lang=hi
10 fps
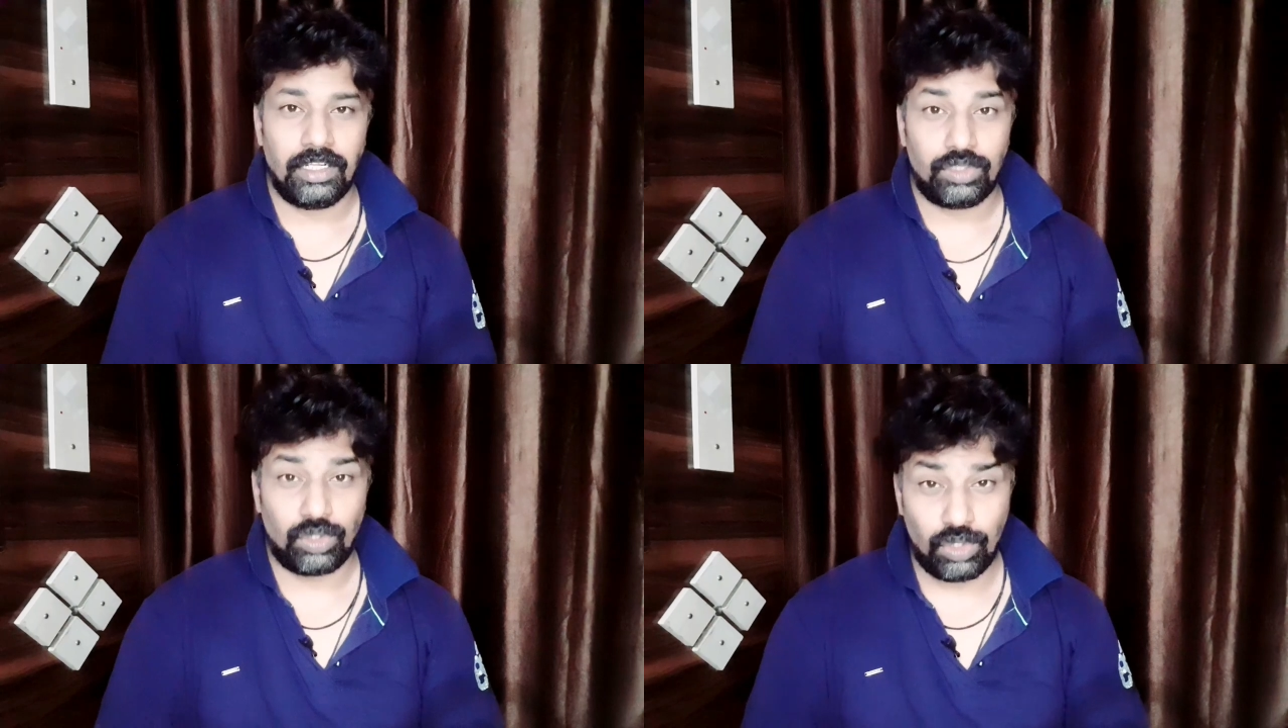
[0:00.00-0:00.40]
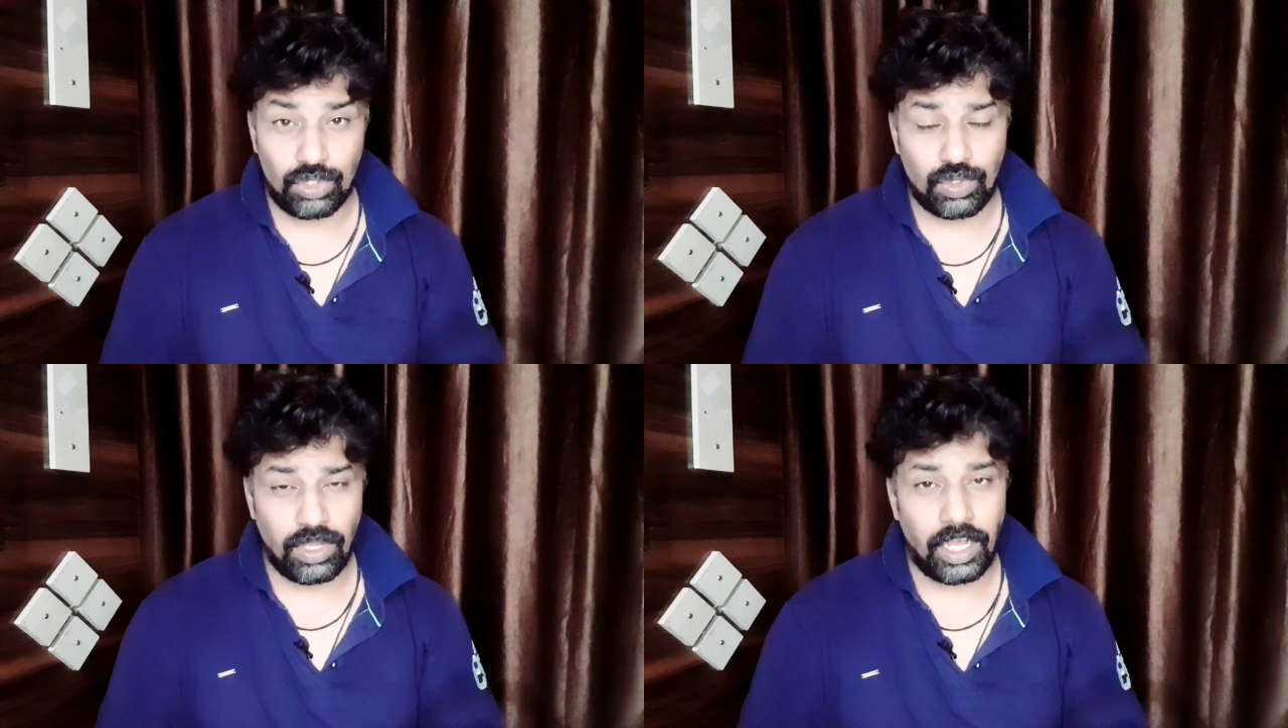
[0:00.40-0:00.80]
तो
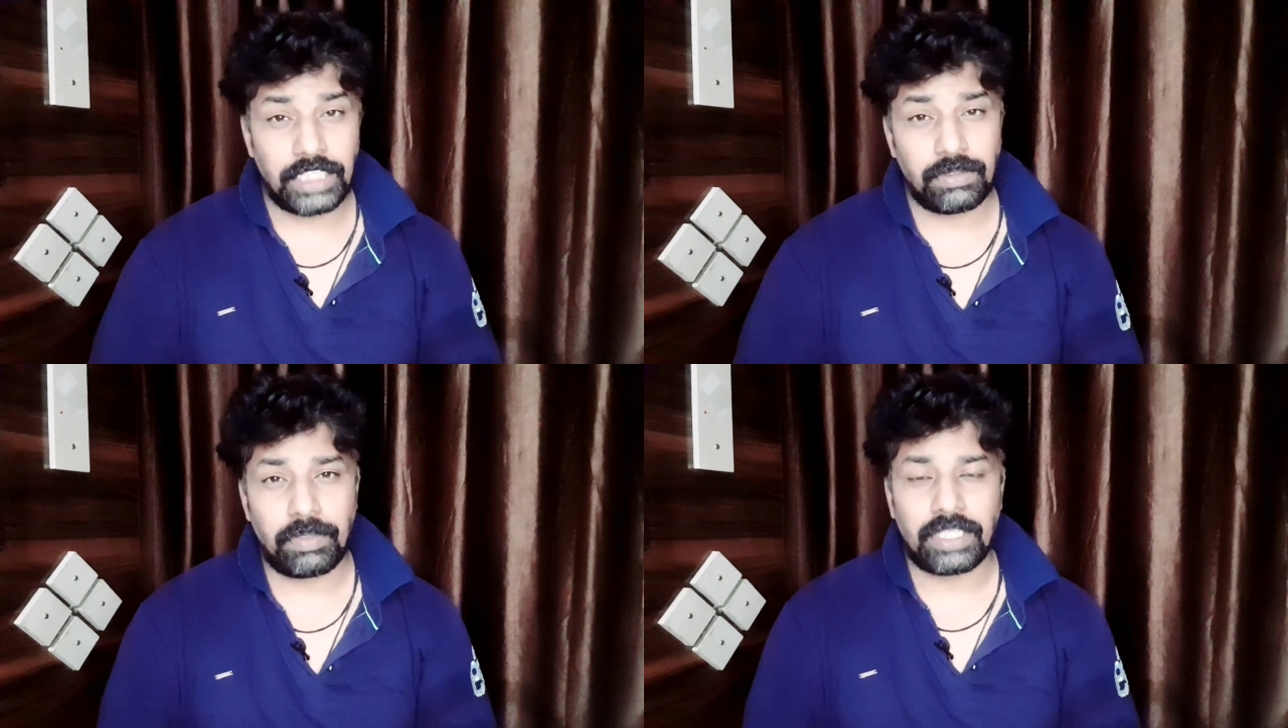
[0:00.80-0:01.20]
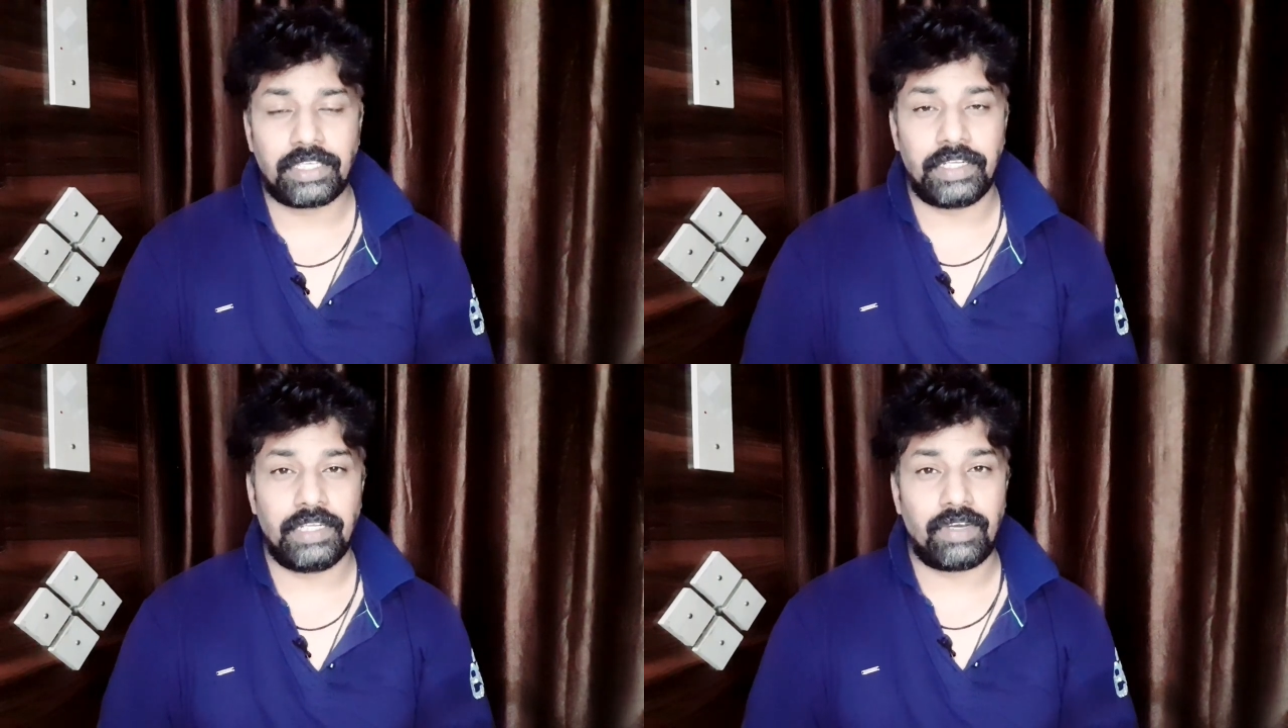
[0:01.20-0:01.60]
दोस्तों आज मैं बात
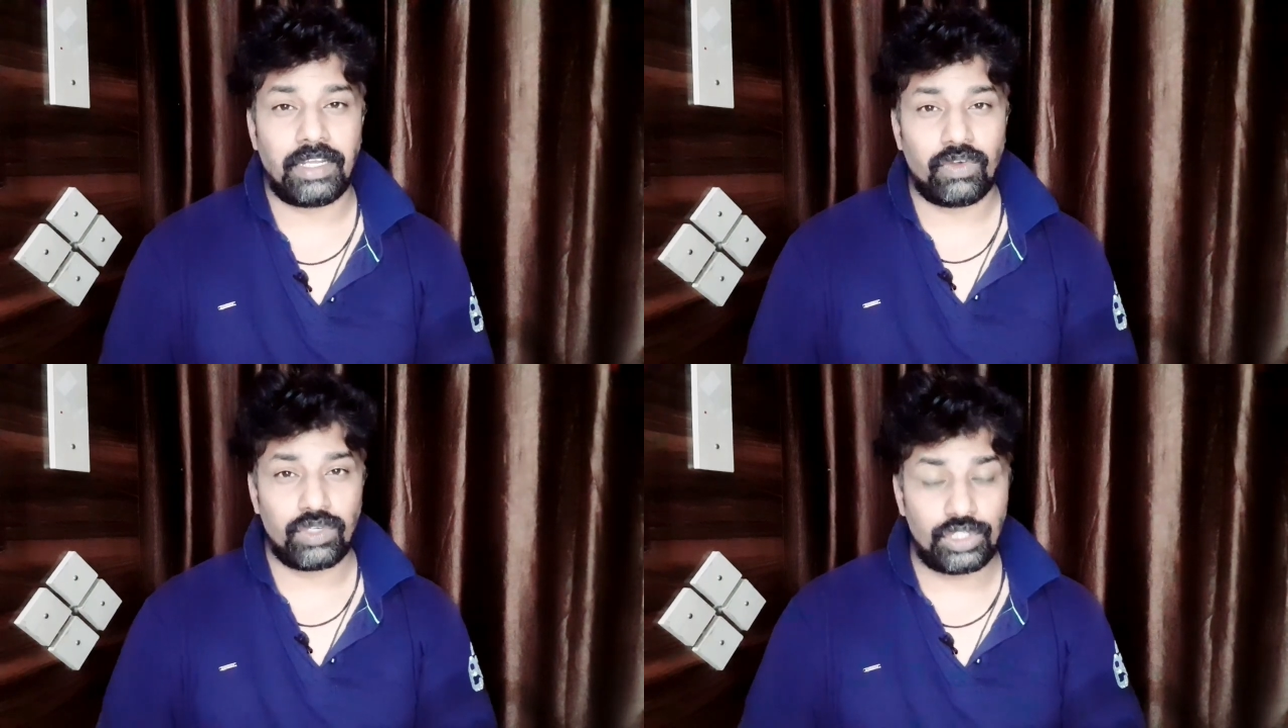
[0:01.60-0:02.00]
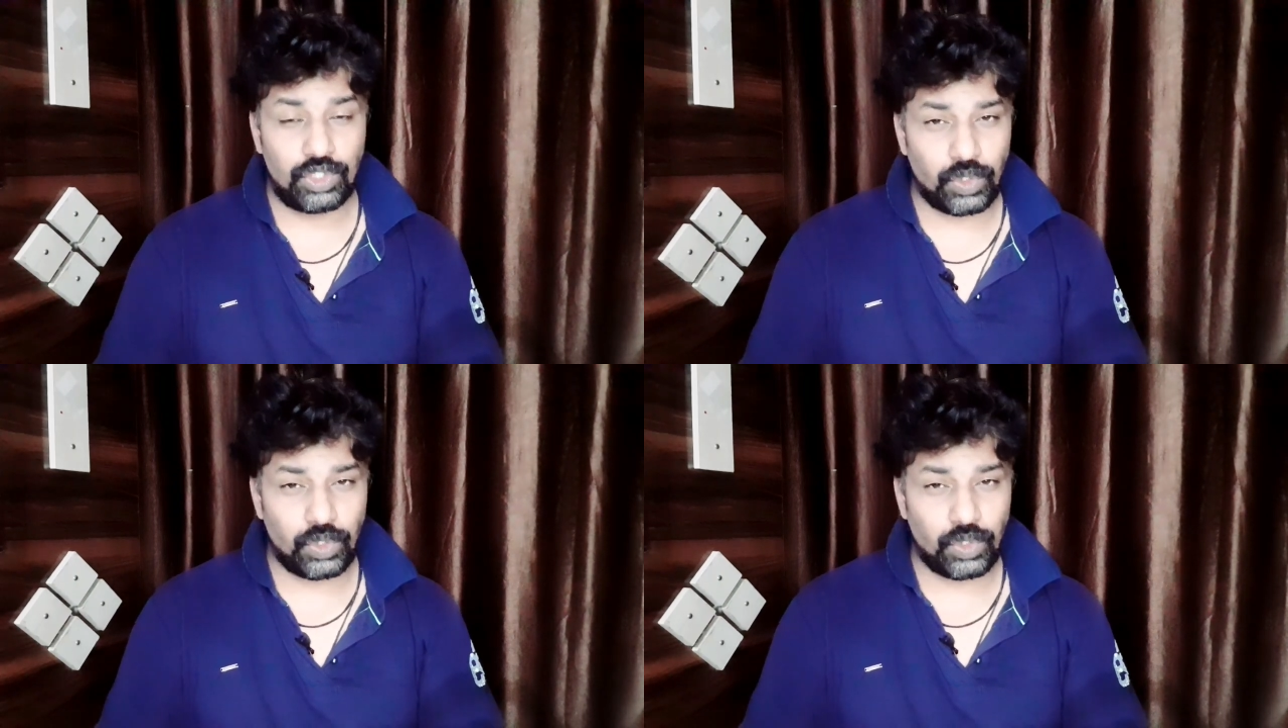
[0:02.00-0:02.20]
करने वाला हूँ कि